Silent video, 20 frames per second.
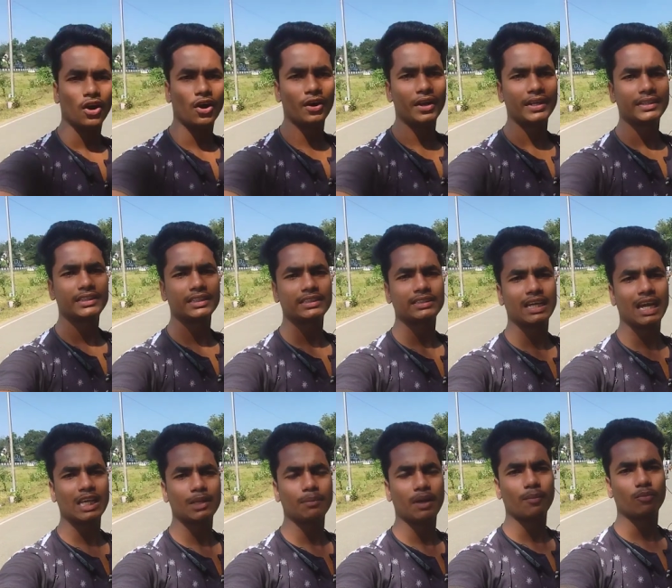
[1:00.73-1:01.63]
और एक चीज़
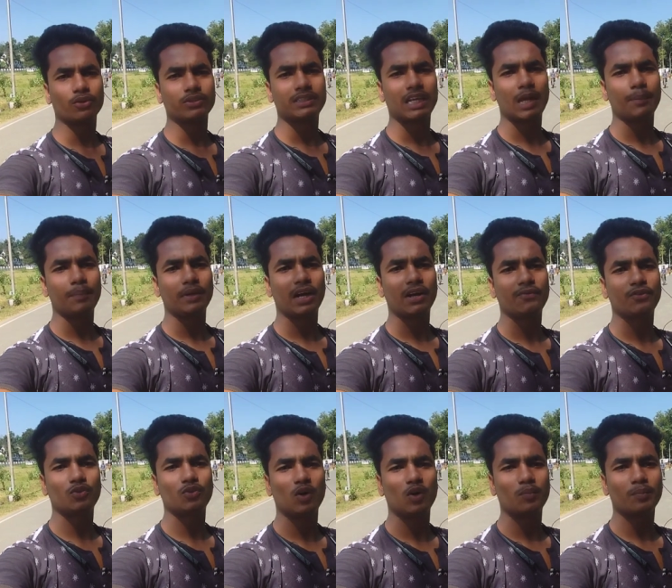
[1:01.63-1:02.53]
क्या है मैं आपको सी का
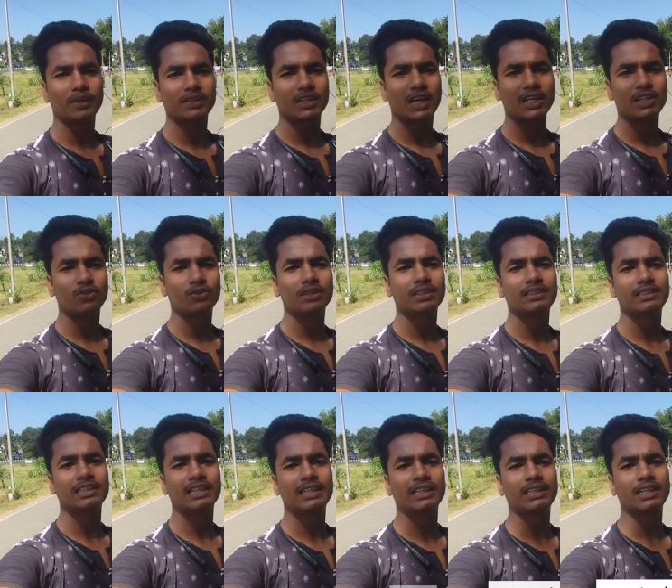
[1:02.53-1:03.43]
फुल फॉर्म बता दूँ कि
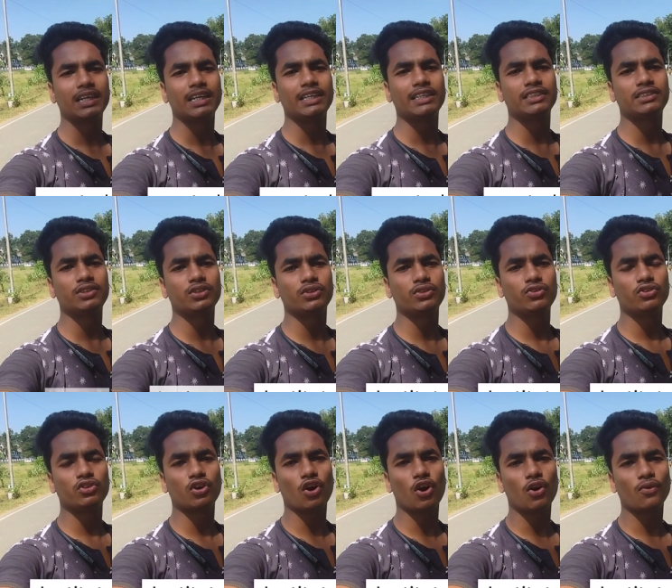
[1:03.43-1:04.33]
सेंट्रल
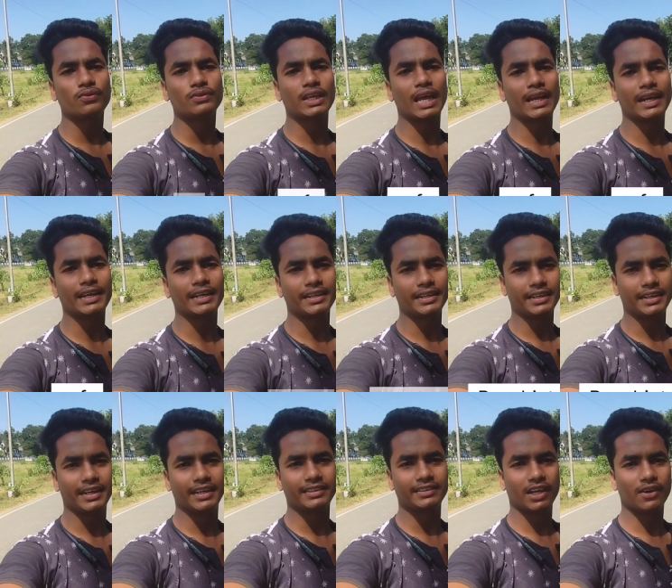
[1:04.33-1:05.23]
इंस्टीट्यूट ऑफ
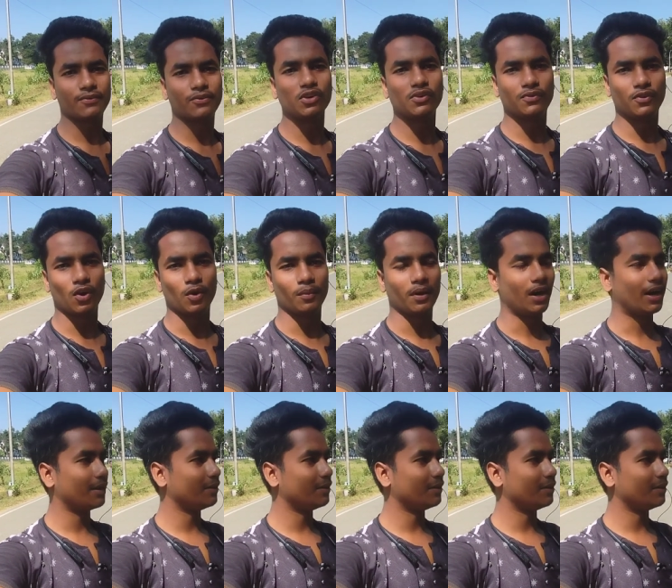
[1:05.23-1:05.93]
साइकेट्री है इसका फुल फॉर्म